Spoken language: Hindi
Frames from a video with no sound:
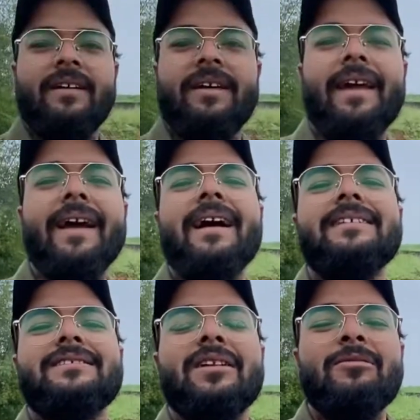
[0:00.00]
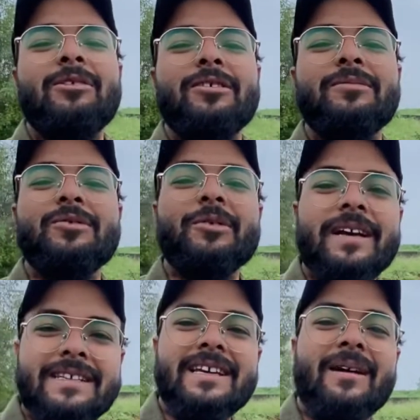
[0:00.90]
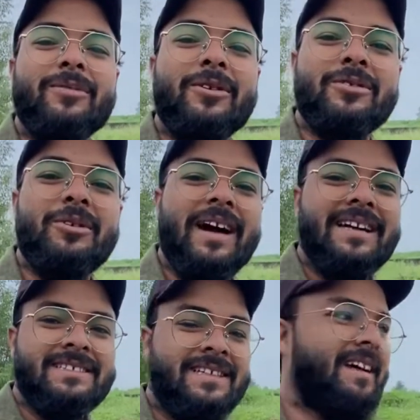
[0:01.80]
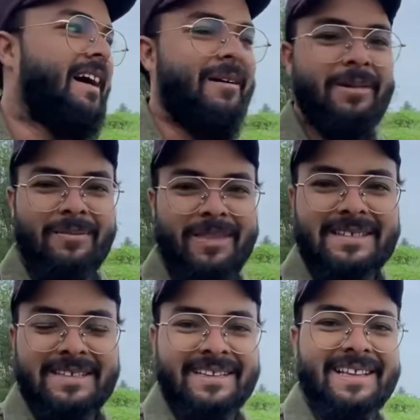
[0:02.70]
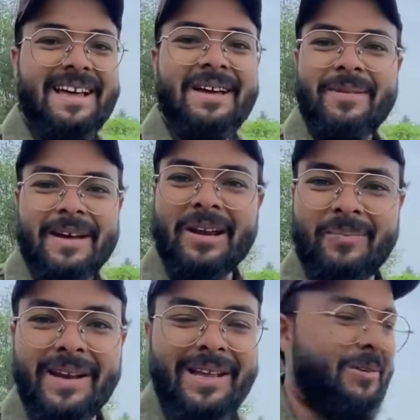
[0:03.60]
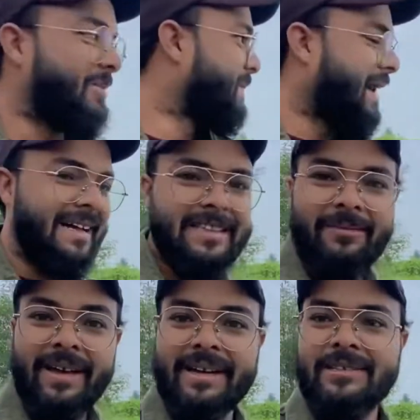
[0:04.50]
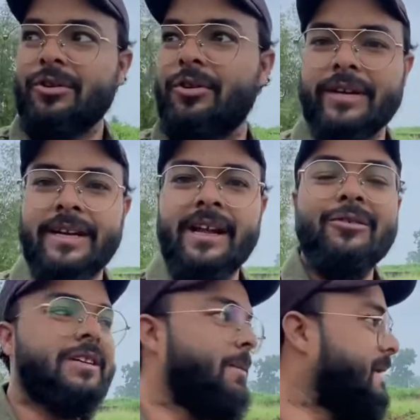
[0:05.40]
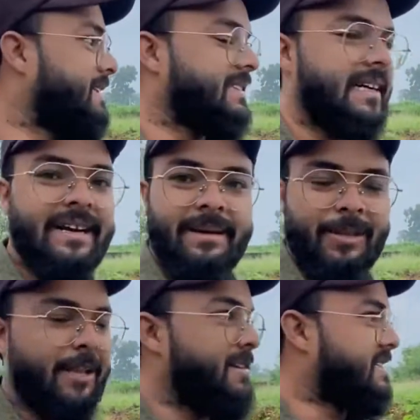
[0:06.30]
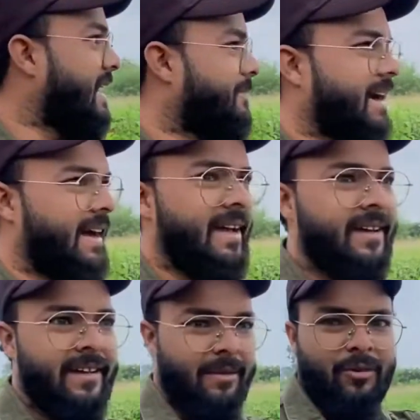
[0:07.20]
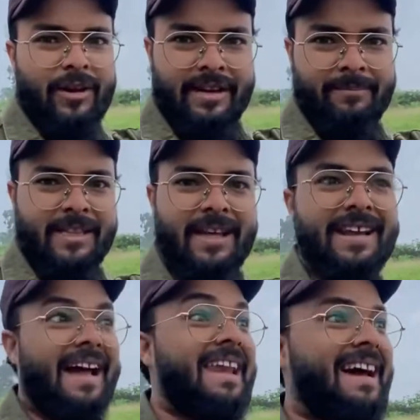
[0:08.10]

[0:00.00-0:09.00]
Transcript: हे गाइस अस्सलाम वालेकुम तो कैसे आप लोग तो गाइज अभी आप देख सकते हैं मैं घर पे नहीं हूँ मैं आदिल भाई का जो होटल है ना उसके पीछे साइड है मतलब इस टाइप का है पूरा मतलब हरियाली